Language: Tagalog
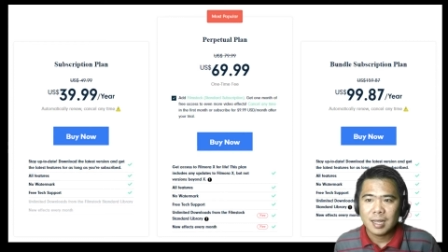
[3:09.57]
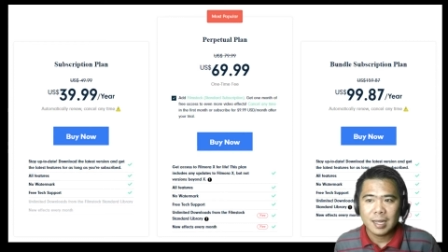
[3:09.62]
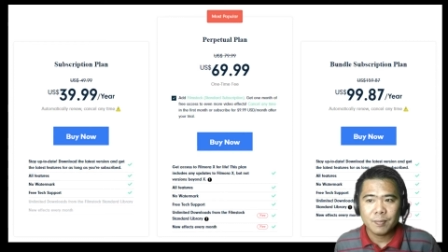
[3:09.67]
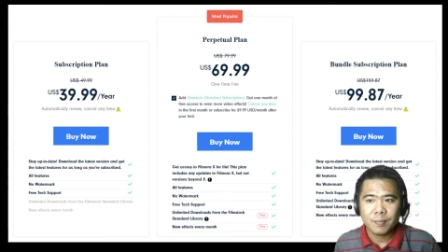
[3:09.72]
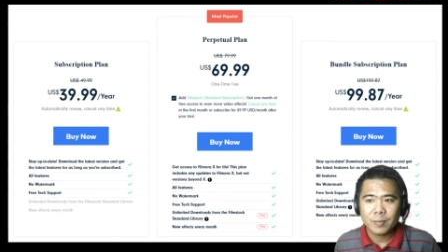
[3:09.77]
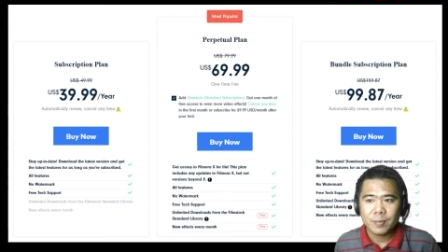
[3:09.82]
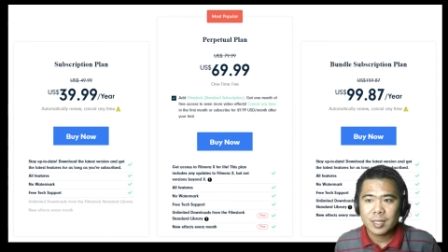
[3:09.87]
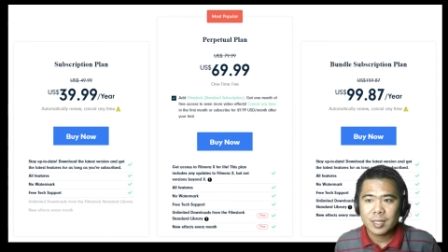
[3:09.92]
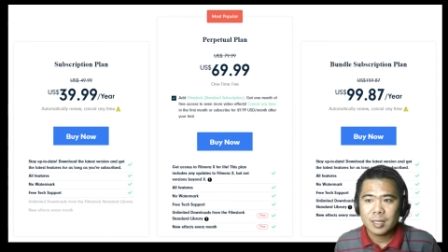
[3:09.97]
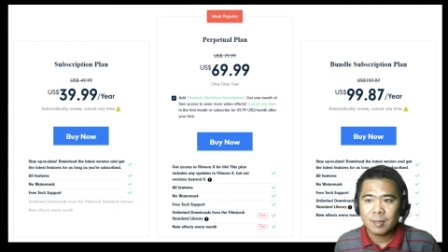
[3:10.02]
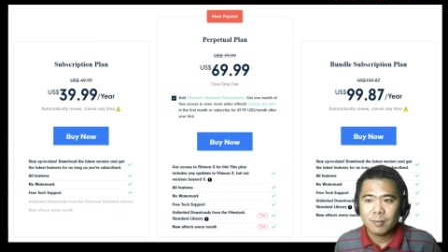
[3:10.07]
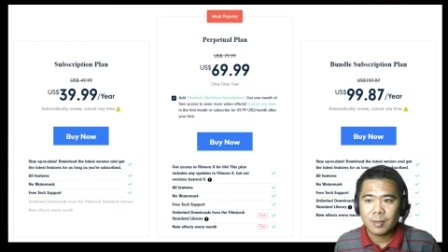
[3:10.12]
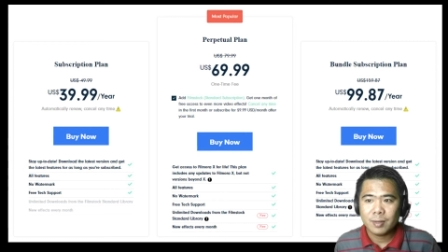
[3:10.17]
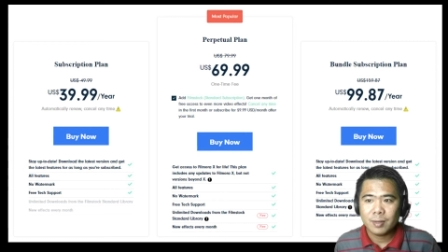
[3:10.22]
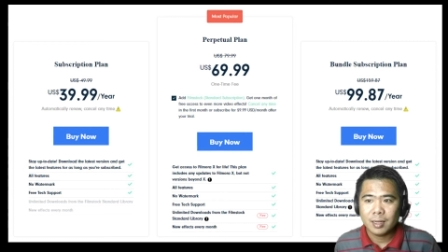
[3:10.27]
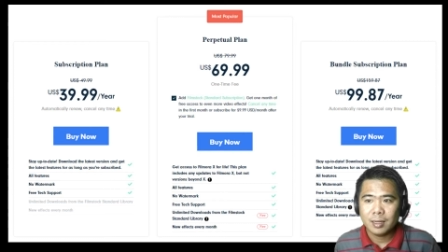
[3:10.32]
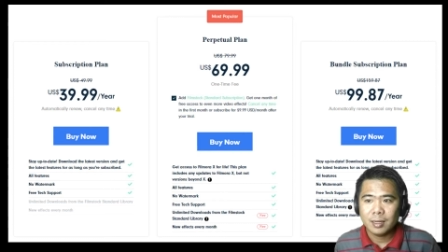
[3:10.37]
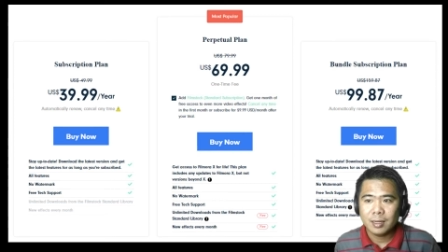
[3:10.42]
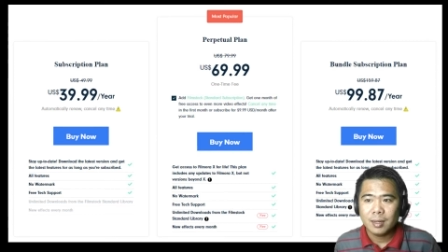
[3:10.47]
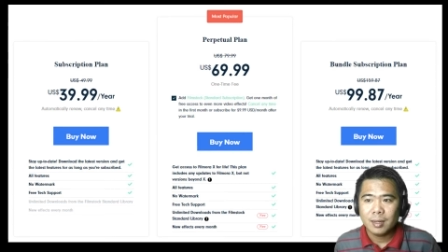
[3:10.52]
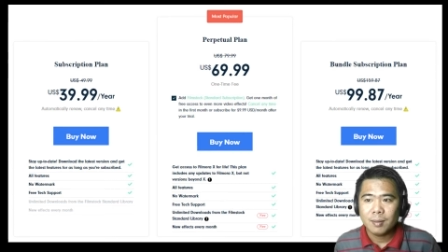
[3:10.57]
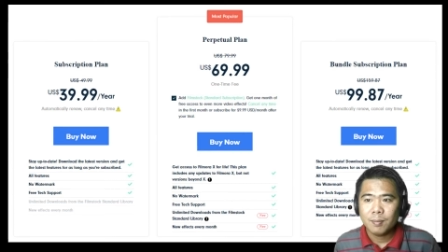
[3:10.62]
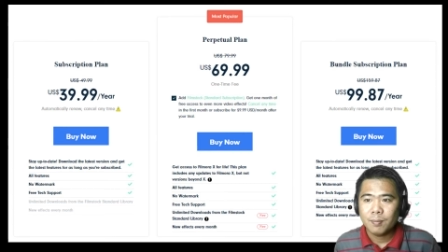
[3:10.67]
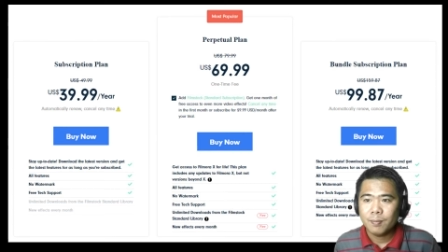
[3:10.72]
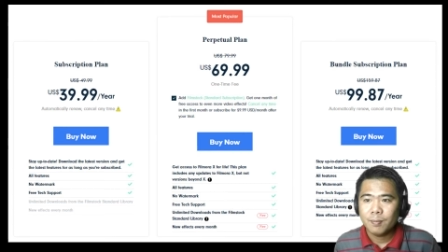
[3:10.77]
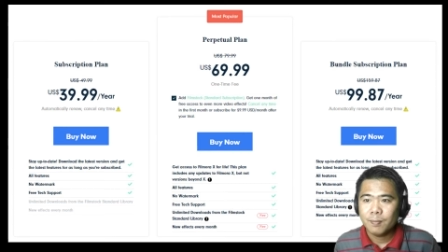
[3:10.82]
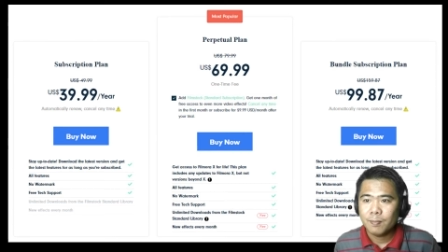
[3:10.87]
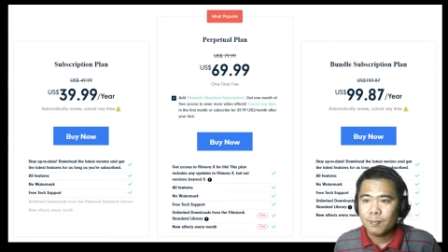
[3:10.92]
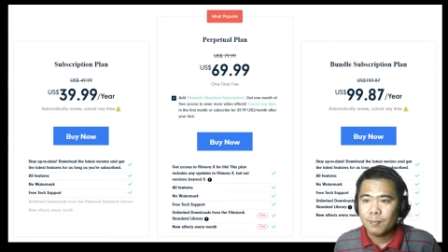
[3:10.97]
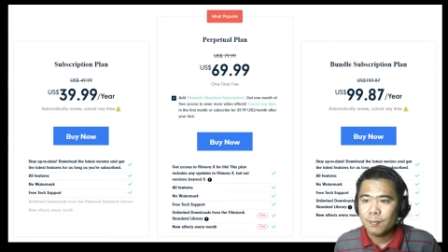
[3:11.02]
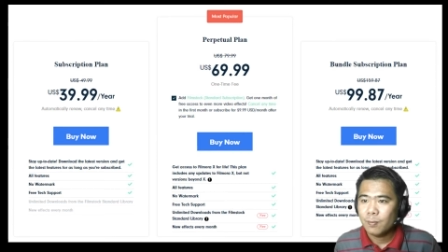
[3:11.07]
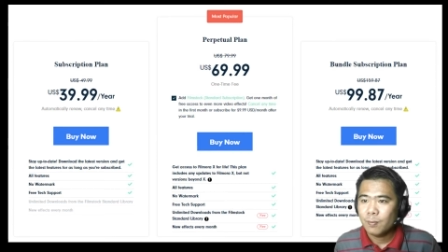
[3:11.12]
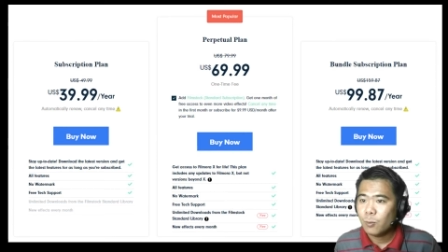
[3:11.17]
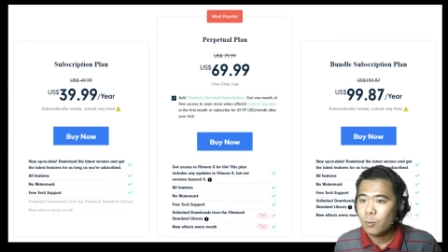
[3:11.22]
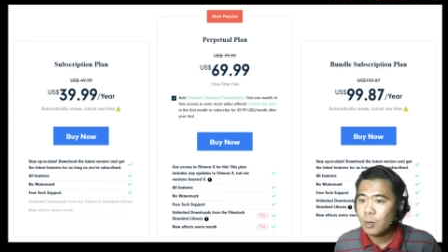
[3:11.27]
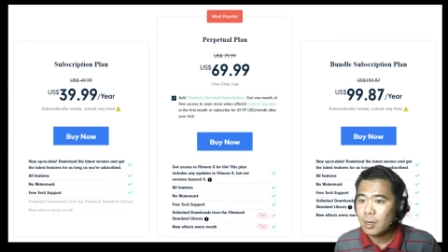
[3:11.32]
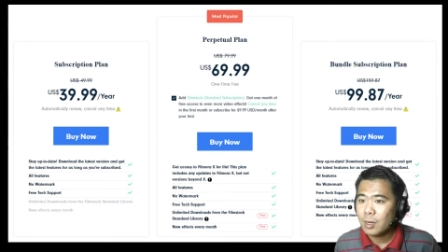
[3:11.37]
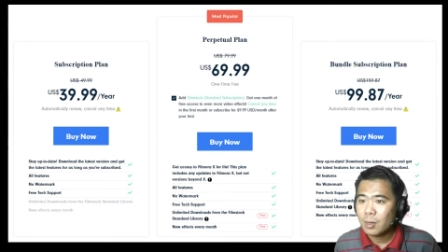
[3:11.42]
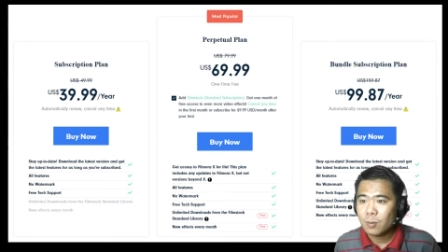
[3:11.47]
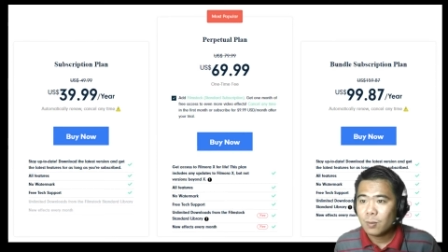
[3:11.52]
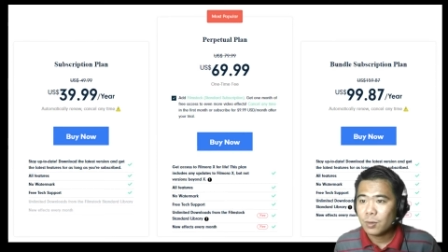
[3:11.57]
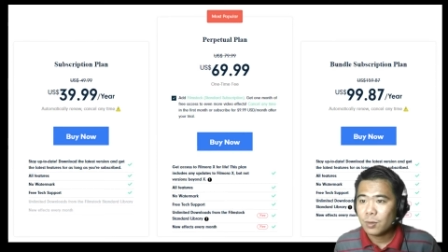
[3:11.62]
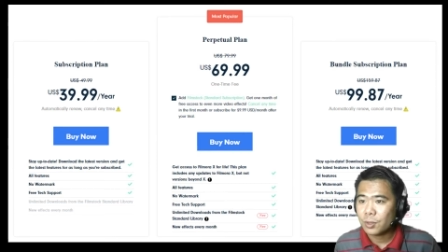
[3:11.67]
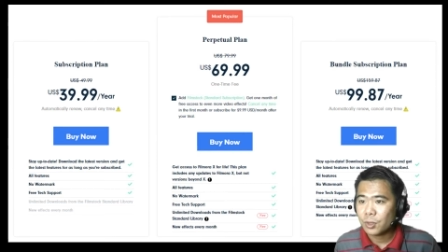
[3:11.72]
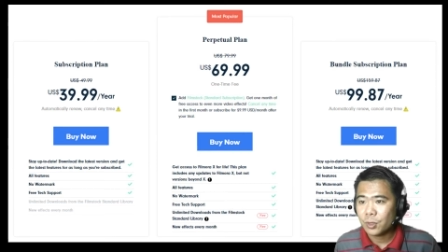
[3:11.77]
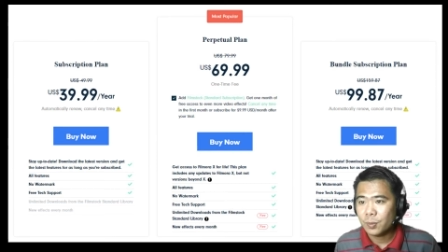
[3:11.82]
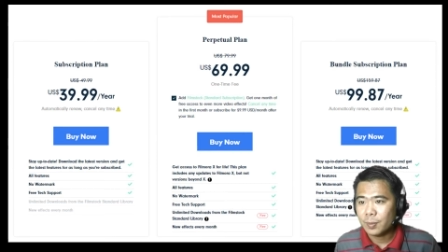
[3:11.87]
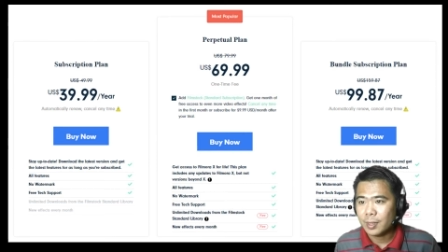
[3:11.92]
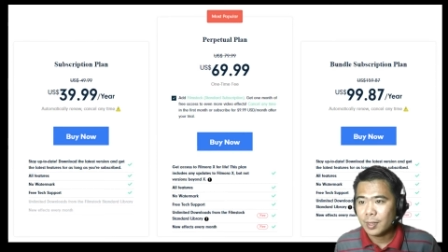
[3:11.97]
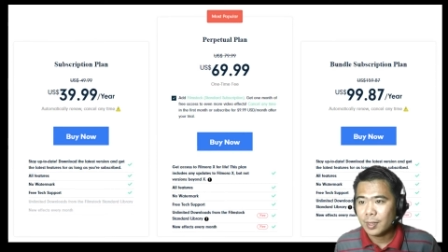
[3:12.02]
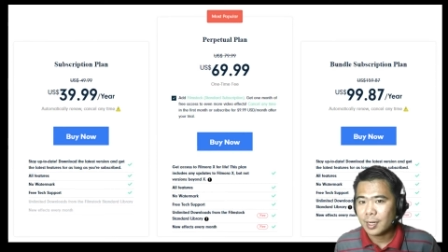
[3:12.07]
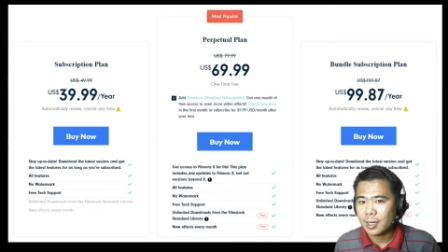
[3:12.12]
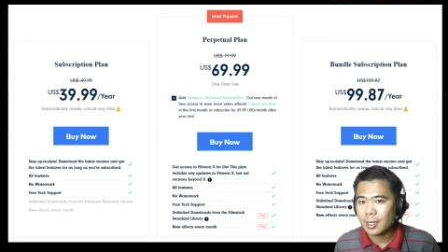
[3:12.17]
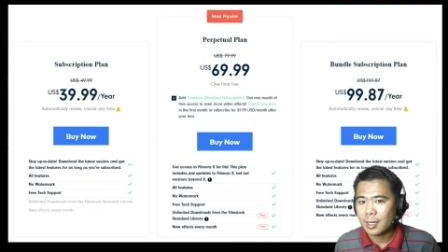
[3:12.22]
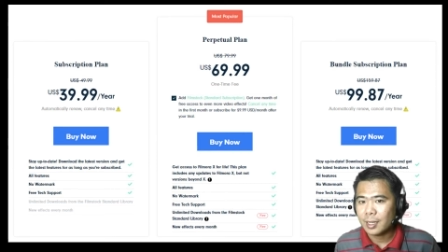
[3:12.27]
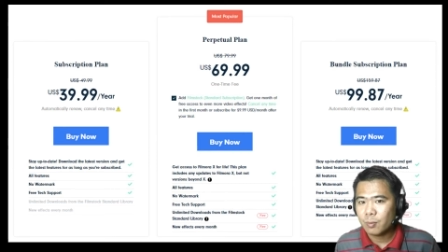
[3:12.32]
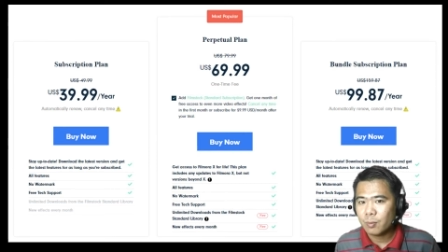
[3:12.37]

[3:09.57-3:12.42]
Ang paid naman, walang watermark